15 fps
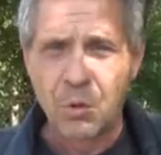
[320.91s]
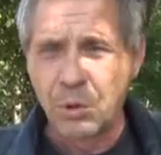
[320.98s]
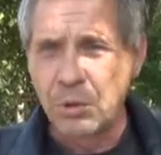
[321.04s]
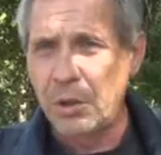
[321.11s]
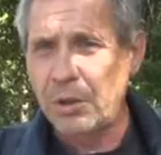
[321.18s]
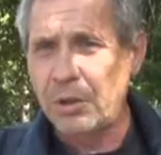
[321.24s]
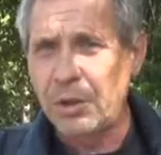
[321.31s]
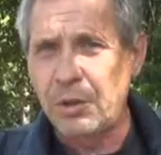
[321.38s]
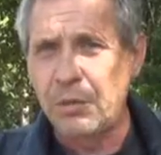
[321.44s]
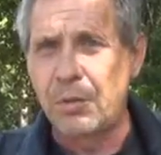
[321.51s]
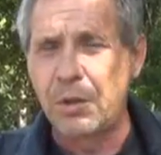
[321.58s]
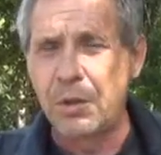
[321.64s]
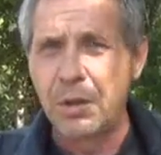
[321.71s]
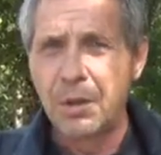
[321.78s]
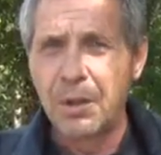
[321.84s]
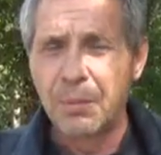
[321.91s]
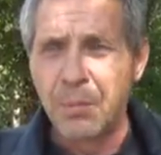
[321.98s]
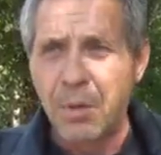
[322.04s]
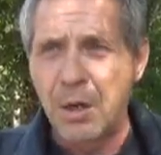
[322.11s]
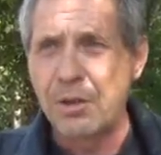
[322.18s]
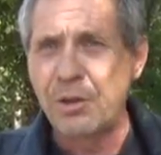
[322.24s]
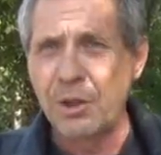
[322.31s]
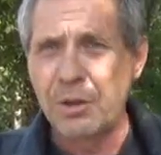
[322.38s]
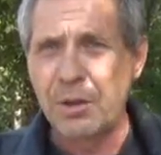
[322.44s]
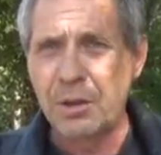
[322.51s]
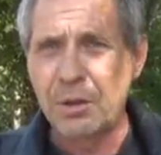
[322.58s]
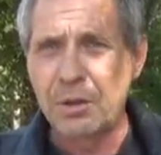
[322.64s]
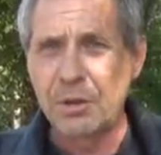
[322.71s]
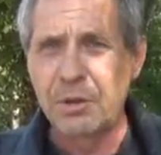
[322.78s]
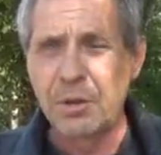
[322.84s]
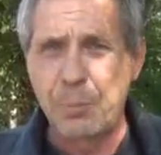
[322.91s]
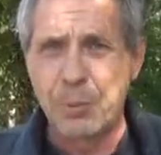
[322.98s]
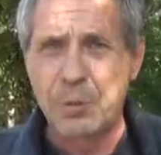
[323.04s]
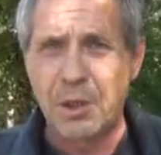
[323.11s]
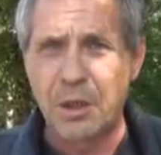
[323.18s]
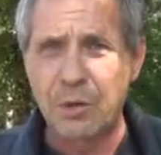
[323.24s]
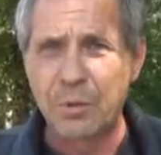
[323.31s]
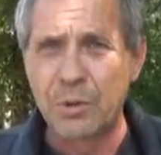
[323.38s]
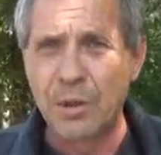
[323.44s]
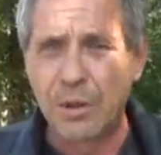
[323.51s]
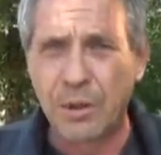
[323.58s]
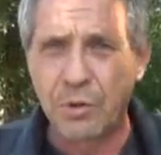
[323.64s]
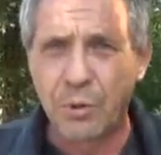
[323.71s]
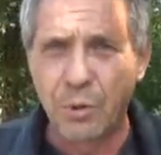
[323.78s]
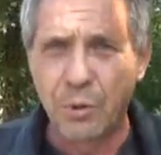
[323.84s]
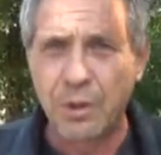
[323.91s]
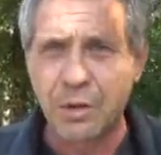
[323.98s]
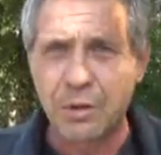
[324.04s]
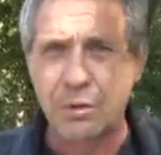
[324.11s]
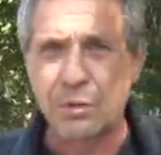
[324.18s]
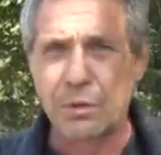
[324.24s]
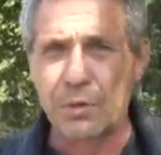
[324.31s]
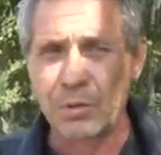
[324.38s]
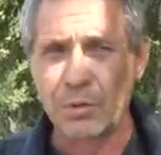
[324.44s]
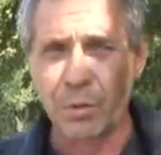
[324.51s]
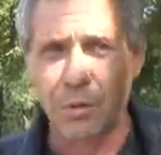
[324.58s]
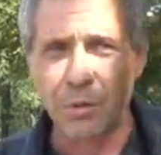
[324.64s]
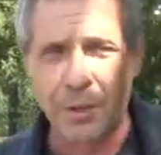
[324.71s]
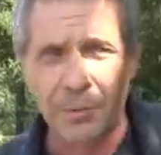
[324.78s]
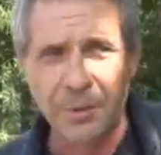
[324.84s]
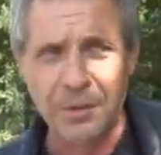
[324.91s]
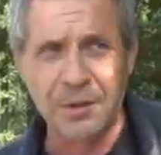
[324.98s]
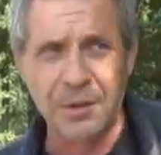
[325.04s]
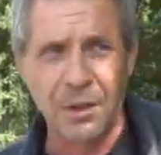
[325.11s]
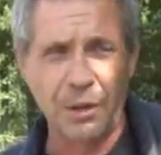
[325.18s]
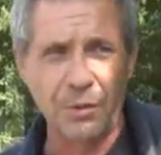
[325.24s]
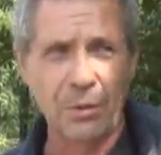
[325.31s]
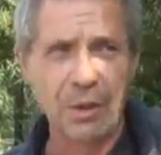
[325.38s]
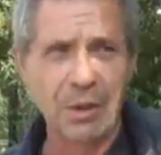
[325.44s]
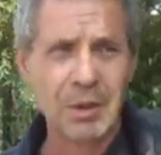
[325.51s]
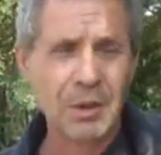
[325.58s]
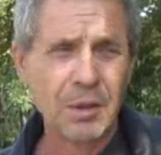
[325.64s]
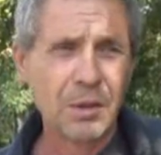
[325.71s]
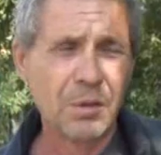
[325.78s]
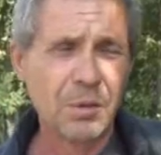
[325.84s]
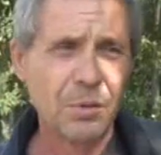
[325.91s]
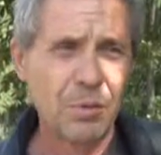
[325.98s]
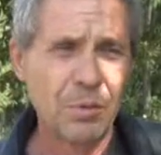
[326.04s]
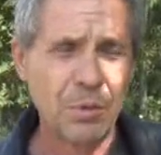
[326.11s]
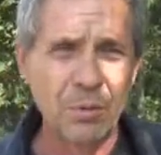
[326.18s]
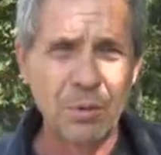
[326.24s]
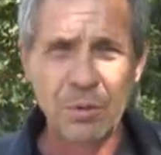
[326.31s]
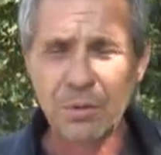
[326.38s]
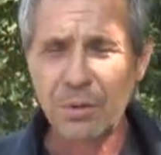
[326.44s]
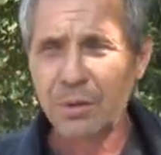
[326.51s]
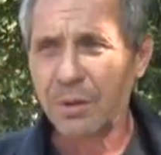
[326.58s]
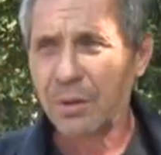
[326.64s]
он от этого Марченко, депутат он или кто, я толком не знаю – вот.